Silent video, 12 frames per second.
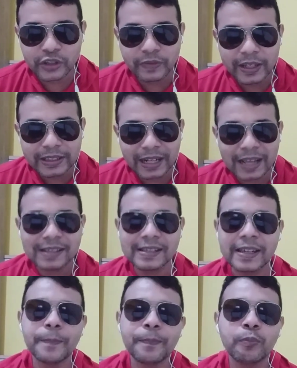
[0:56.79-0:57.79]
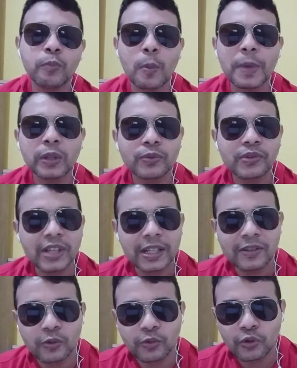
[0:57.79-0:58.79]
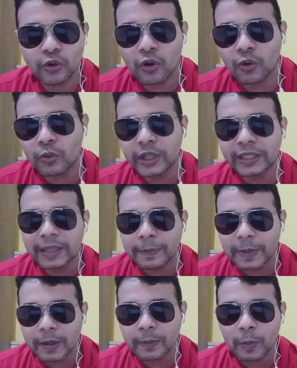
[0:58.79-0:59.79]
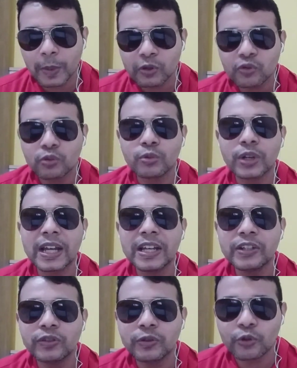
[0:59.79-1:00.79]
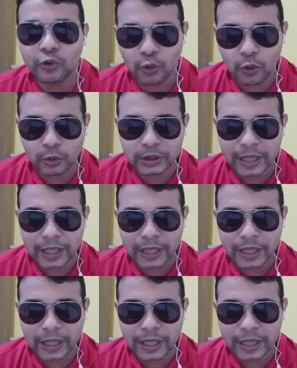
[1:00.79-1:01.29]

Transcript: A gente vai trazer momentos antes do jogo e também momentos durante o jogo,